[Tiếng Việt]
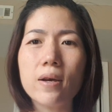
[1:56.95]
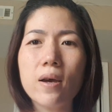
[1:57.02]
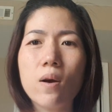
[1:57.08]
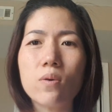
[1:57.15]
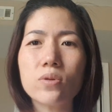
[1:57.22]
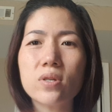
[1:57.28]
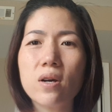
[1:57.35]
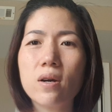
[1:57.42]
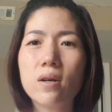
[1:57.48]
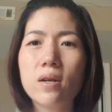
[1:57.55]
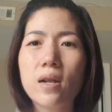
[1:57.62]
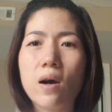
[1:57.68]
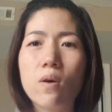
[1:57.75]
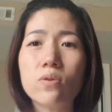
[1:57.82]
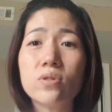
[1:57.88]
cái hồ sơ đó
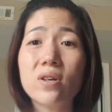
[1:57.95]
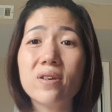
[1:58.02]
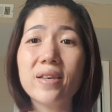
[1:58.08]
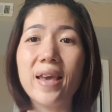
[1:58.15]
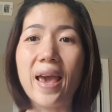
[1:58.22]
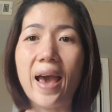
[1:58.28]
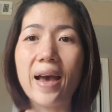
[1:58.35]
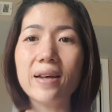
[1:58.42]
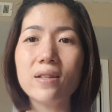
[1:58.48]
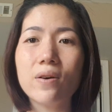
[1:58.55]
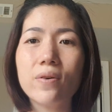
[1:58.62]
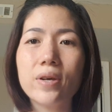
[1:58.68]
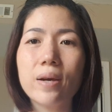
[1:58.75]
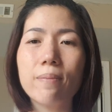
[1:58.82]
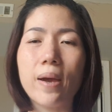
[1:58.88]
là hồ sơ giả
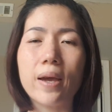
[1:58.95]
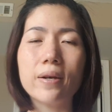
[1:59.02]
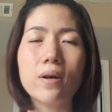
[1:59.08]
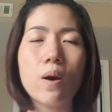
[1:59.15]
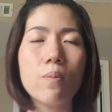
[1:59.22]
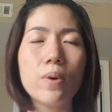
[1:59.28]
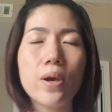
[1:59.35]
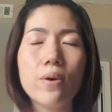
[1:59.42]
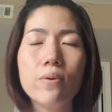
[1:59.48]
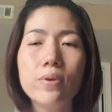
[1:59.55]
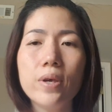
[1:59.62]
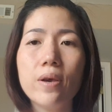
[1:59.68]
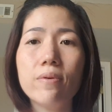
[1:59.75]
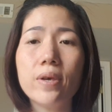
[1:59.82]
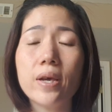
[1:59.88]
thôi các bạn không hiểu
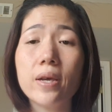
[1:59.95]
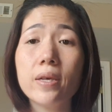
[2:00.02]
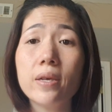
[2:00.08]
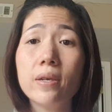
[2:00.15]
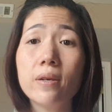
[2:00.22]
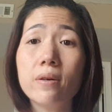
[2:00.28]
nhiều về cái